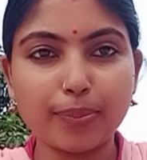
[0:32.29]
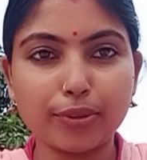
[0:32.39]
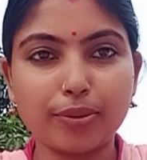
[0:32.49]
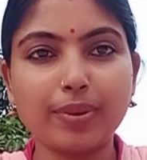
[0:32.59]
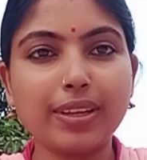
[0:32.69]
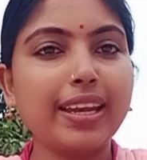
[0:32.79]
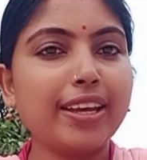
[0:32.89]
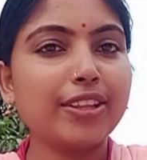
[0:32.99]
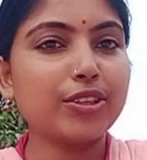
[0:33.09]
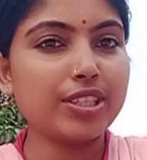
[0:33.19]
প্রথমে
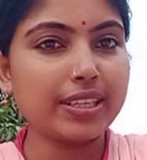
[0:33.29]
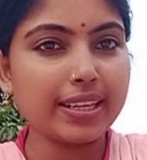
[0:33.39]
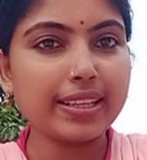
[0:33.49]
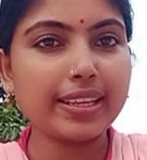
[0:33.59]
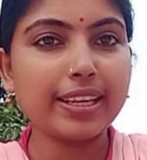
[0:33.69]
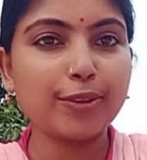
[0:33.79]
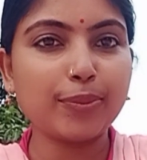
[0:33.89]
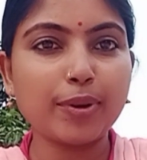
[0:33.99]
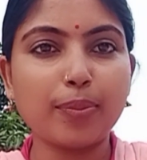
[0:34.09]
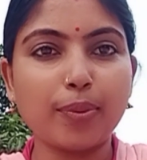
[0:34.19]
তো সেটা দেখে
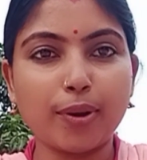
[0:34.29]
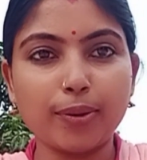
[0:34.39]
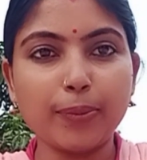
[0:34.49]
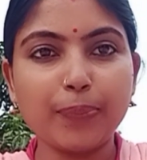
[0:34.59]
তোমরা বলো